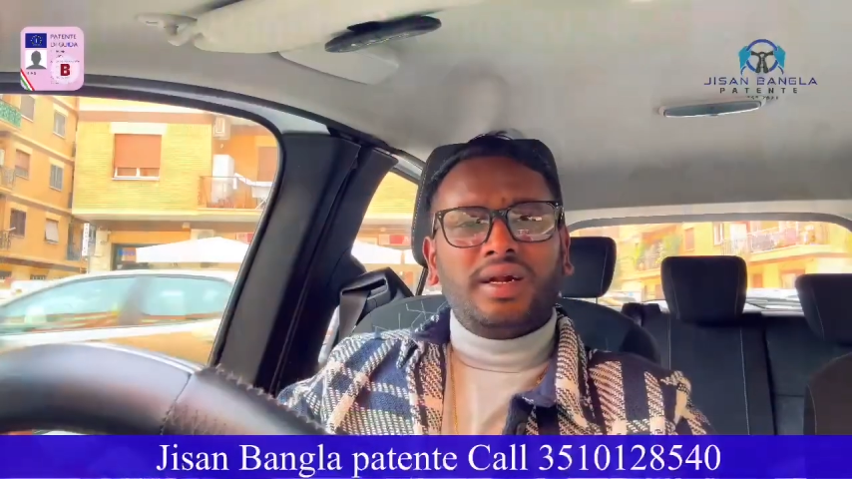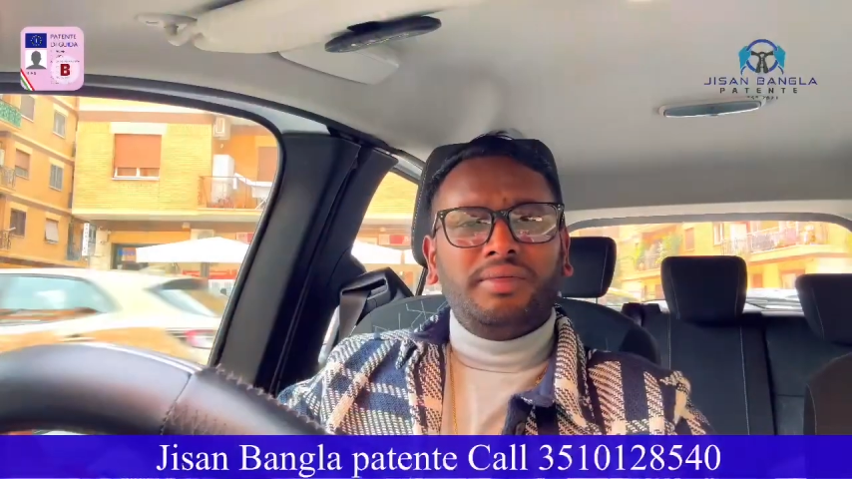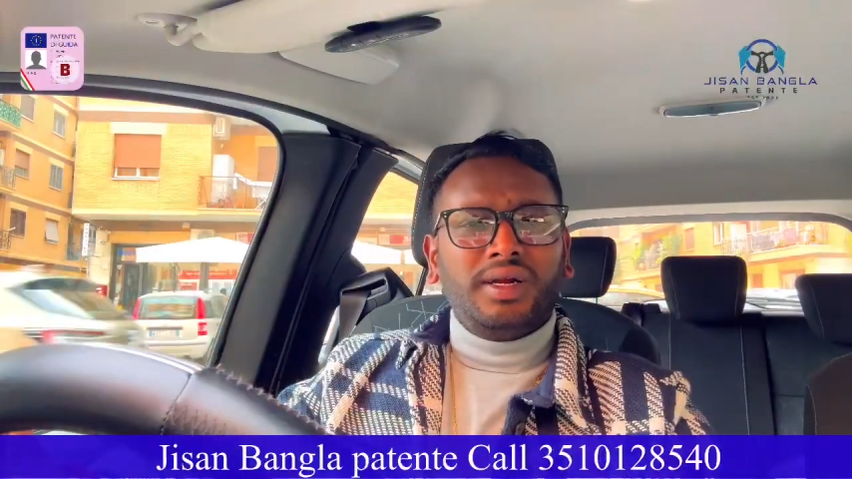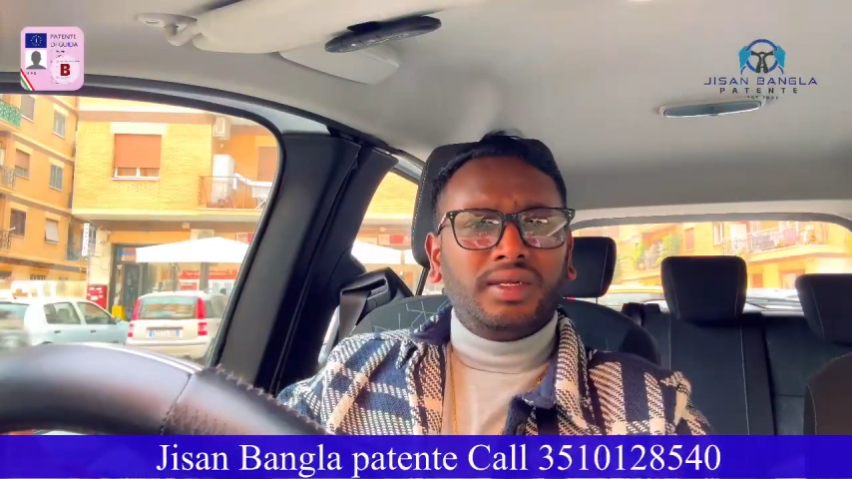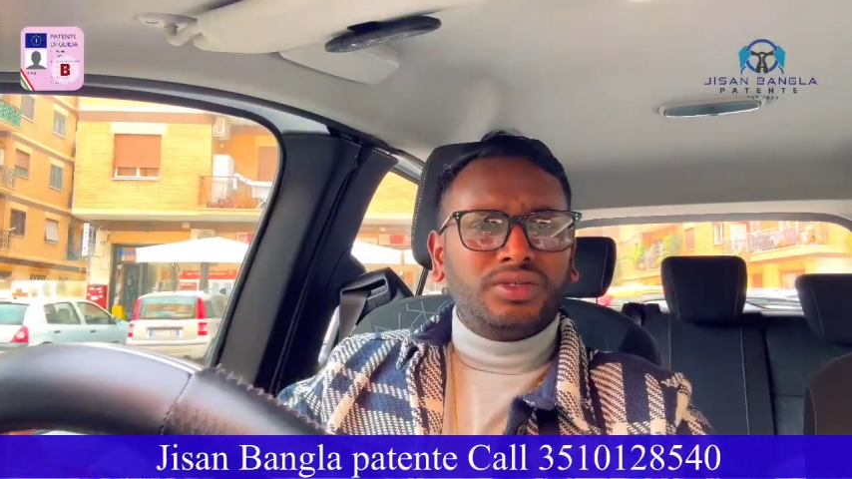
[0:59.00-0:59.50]

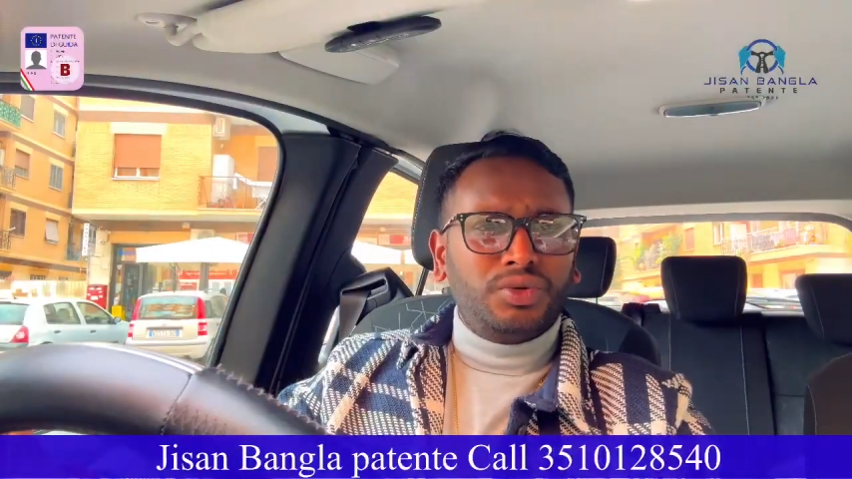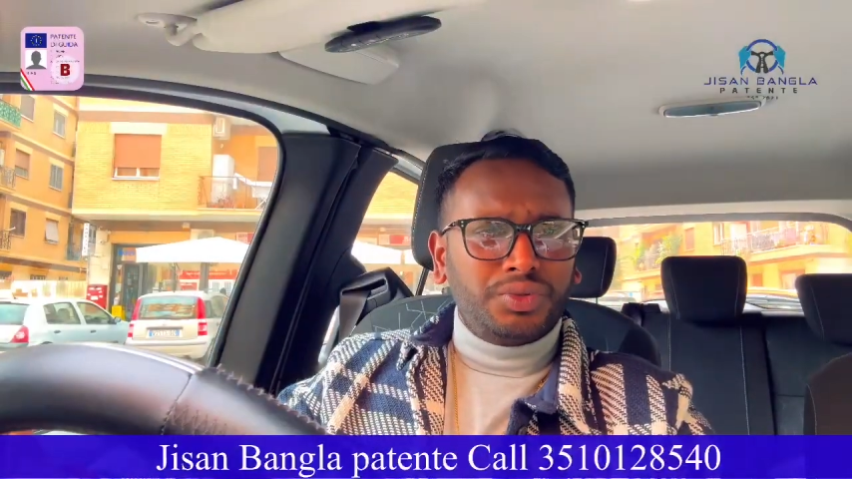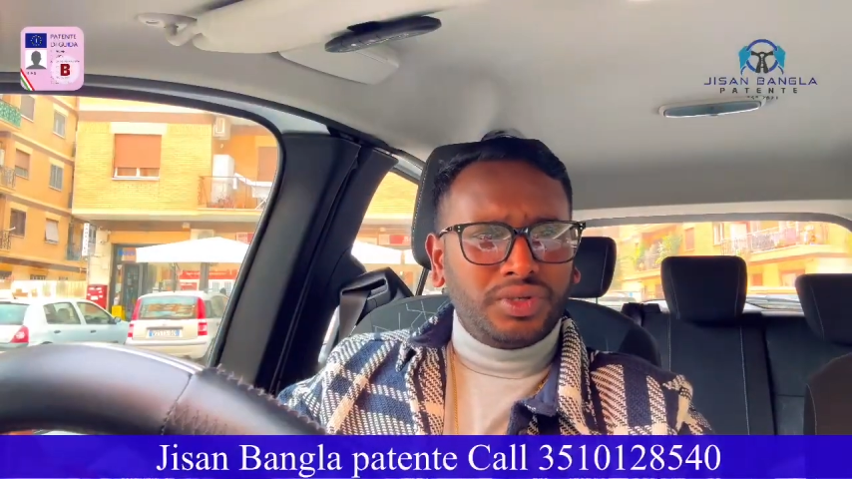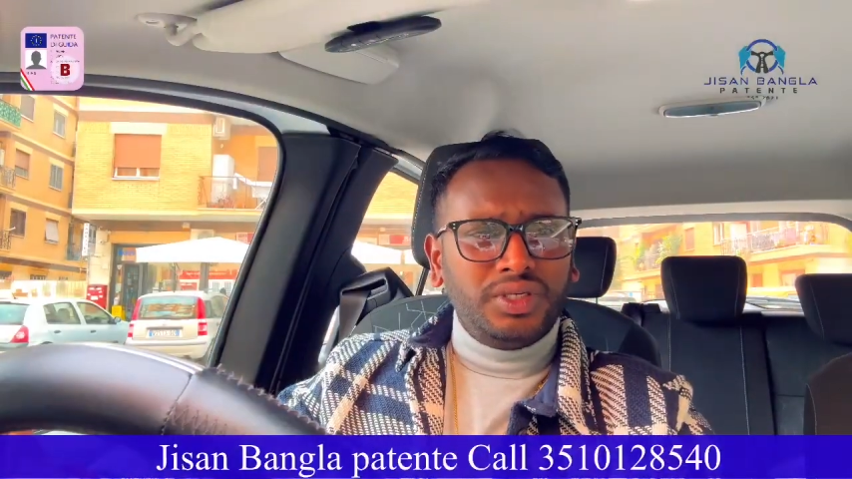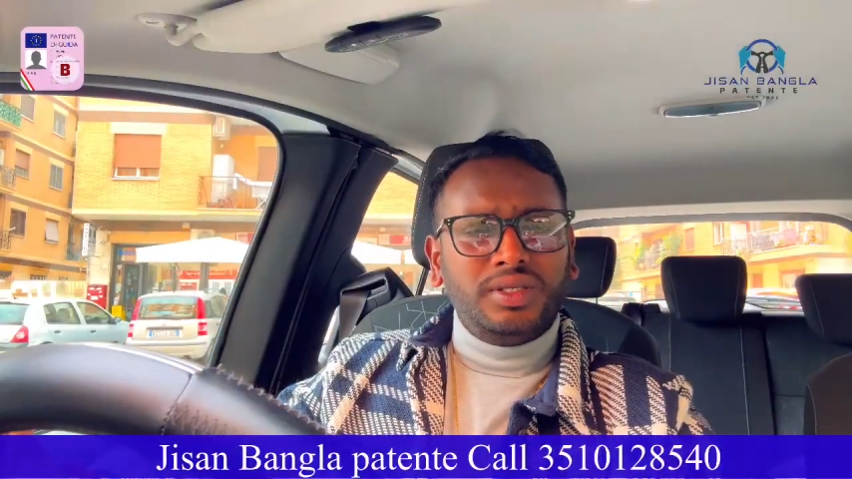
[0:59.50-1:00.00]
ড্রাইভিং লাইসেন্স খুব
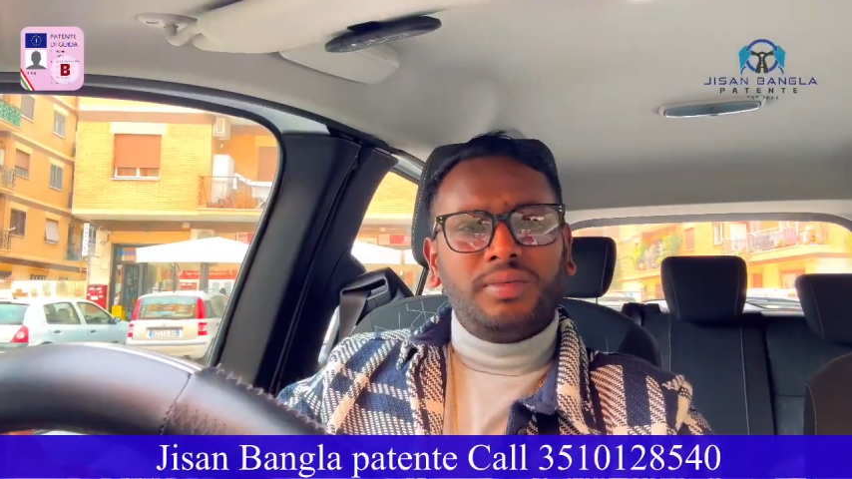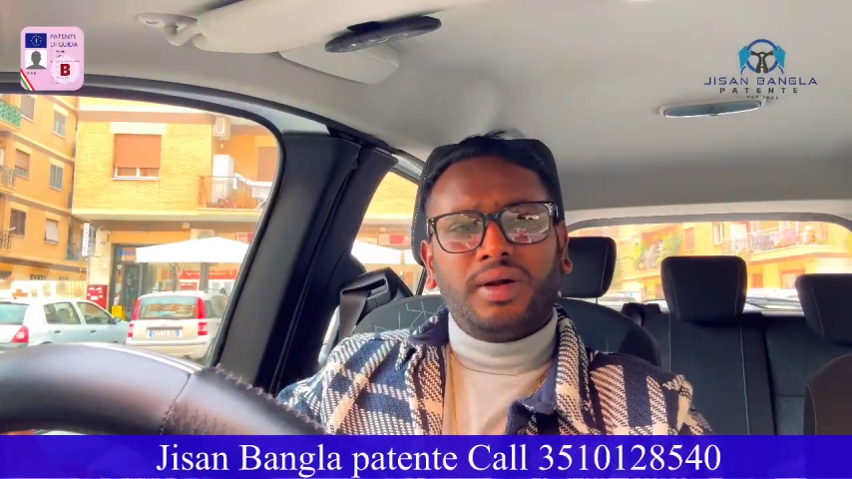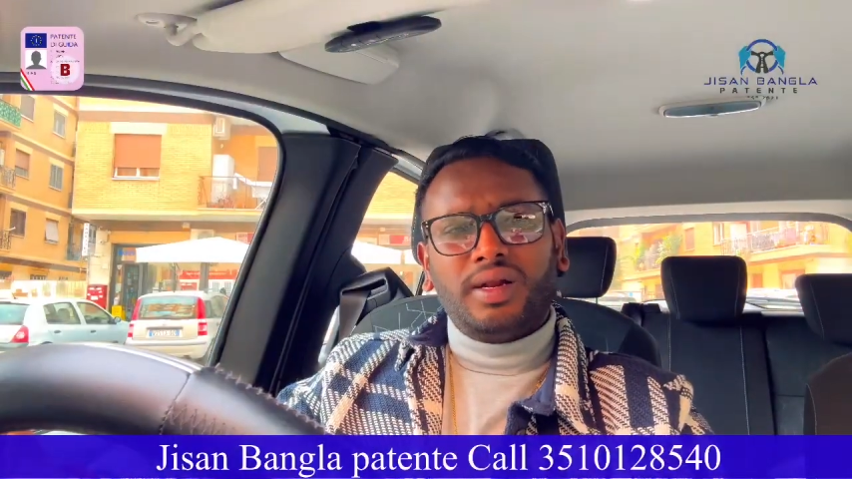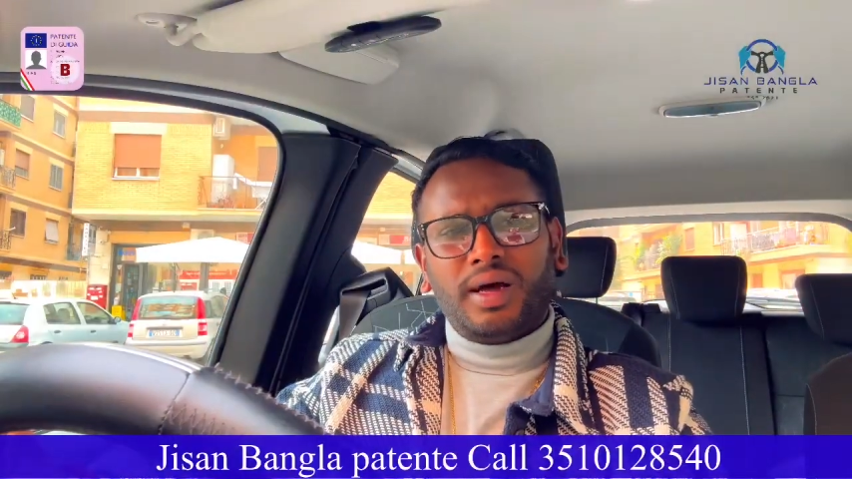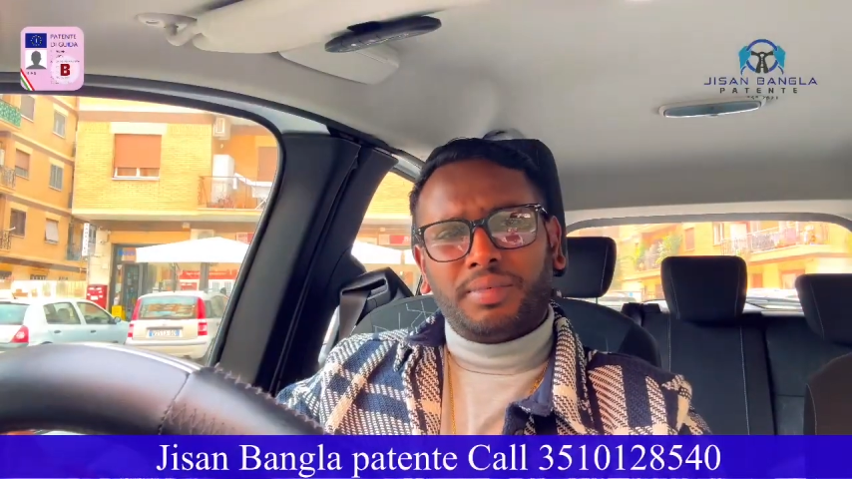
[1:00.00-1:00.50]
সহজে নিতে
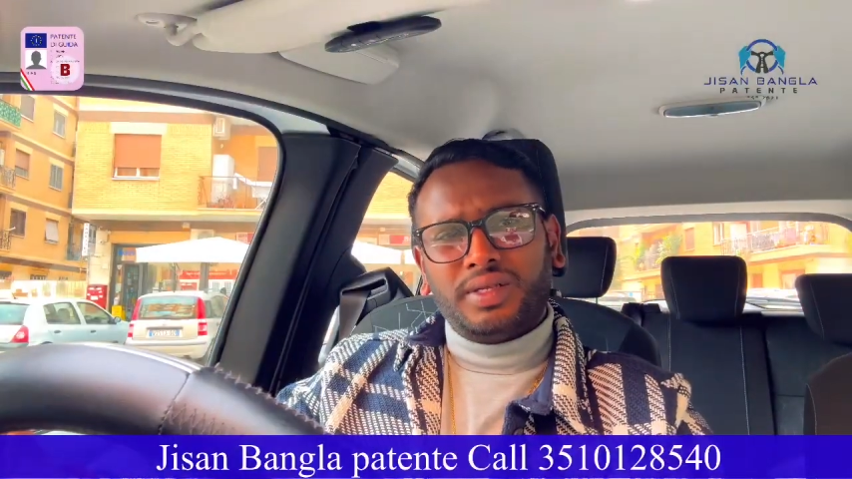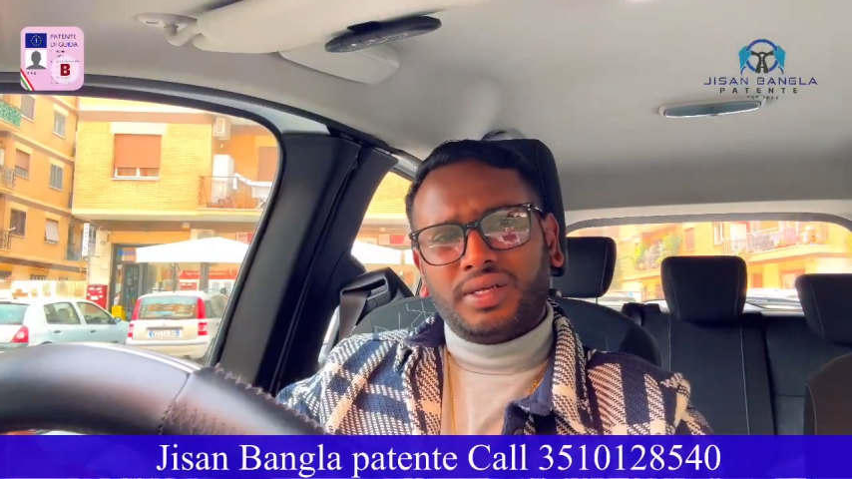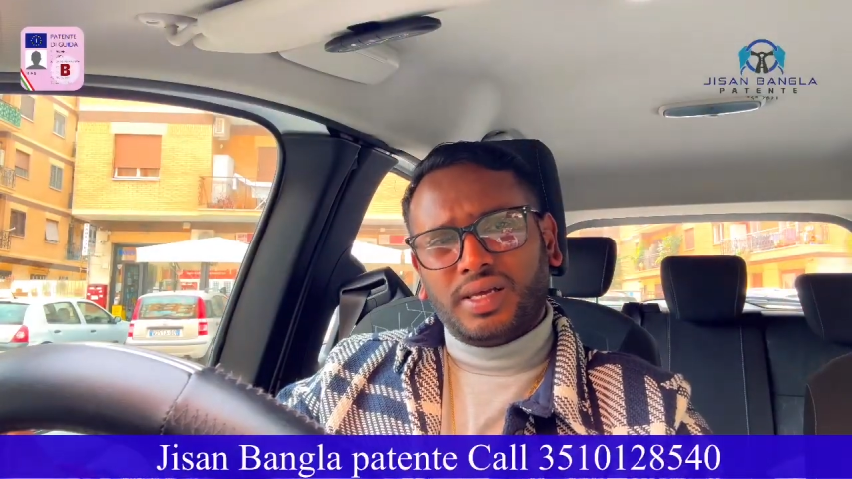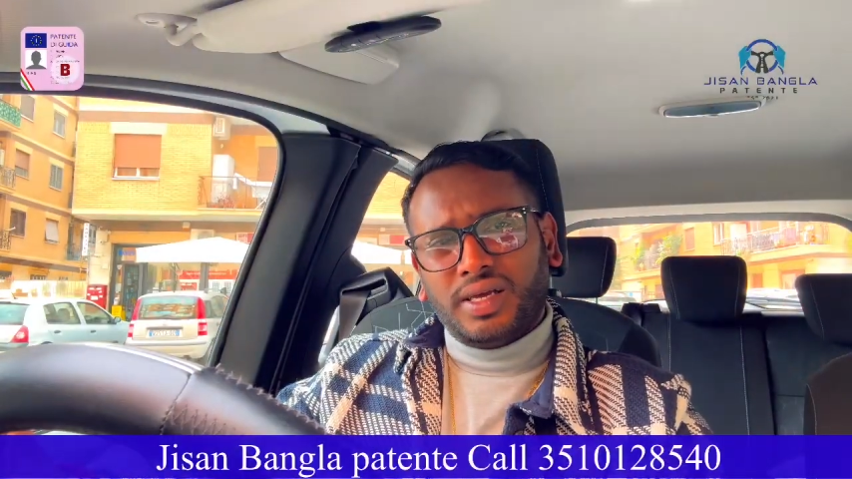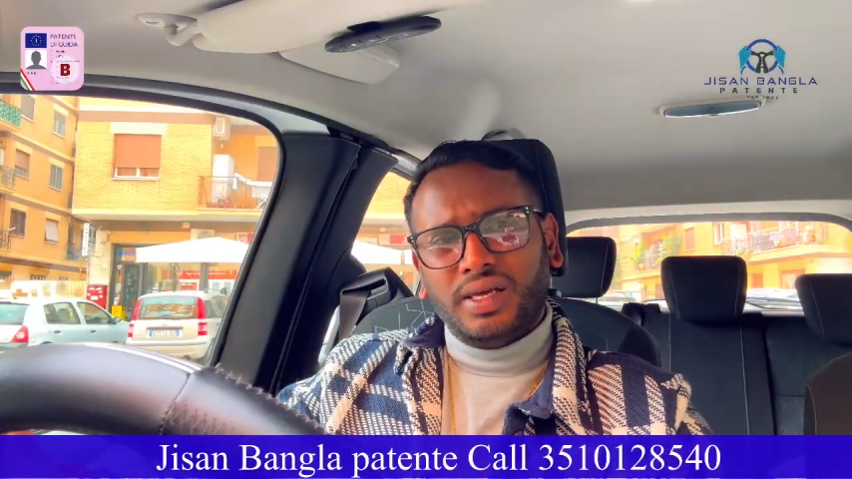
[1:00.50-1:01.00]
পারেন আপনাদেরকে